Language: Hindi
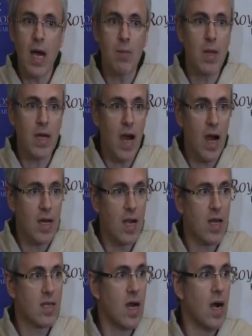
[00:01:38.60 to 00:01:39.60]
साहब ने कहा
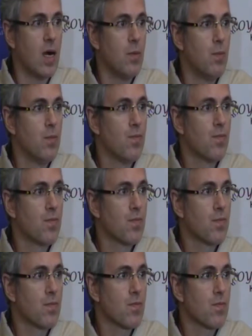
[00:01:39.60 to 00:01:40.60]
गलत कहा
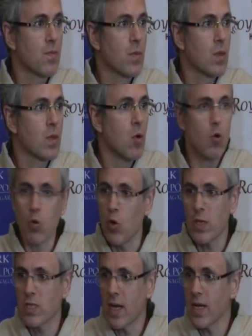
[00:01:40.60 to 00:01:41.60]
उनको
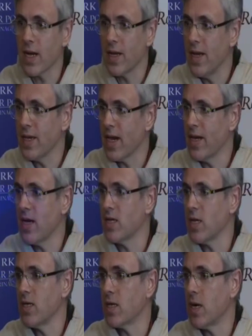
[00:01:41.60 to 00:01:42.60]
इस तरह का नहीं कहना
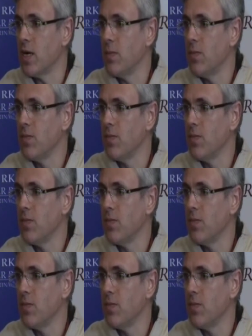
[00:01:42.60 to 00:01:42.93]
चाहिए था